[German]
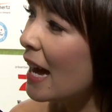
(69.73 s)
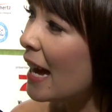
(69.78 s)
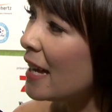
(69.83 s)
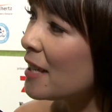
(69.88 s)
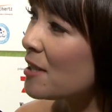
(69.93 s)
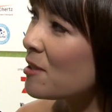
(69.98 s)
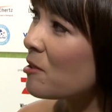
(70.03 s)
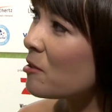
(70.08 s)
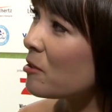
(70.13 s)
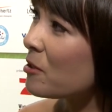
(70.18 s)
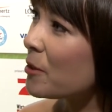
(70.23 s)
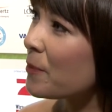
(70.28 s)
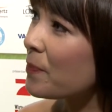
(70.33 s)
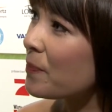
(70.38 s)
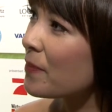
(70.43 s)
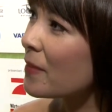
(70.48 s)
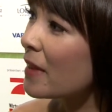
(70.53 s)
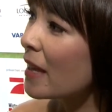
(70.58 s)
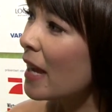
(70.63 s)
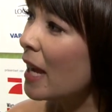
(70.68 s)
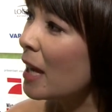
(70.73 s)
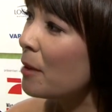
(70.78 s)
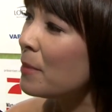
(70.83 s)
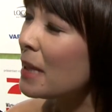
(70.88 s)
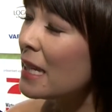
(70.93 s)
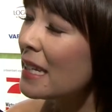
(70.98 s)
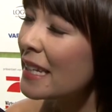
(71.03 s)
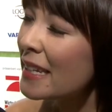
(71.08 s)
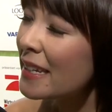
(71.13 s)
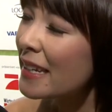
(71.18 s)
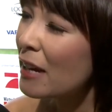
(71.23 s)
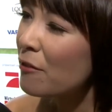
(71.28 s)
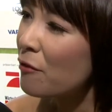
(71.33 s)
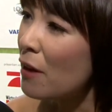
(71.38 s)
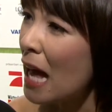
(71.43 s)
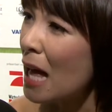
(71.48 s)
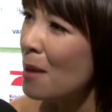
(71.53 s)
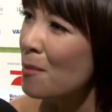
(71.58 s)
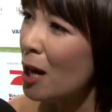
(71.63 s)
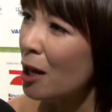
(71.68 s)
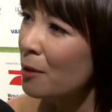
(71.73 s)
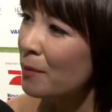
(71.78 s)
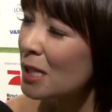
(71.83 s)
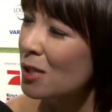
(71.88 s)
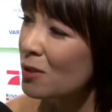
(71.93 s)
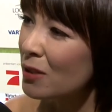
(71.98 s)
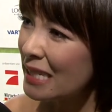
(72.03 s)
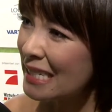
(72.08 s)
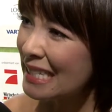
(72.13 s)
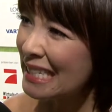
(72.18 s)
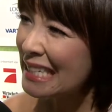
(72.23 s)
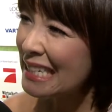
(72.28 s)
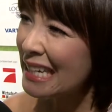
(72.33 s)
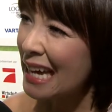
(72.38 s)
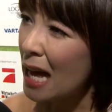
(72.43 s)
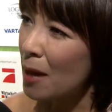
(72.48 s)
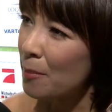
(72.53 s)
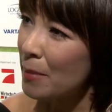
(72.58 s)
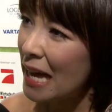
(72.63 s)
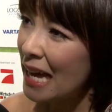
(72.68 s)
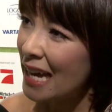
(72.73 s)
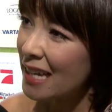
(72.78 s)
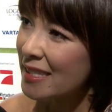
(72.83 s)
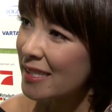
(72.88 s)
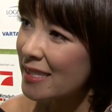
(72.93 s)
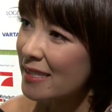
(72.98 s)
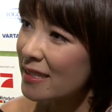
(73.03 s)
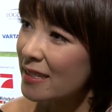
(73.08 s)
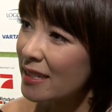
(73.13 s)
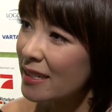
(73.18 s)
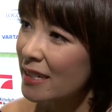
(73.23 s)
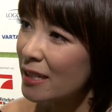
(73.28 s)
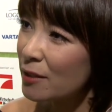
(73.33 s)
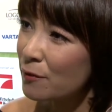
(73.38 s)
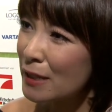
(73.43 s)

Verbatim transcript: Also mir liegen ja vor allem auch immer so die Tiere am Herzen. Ne?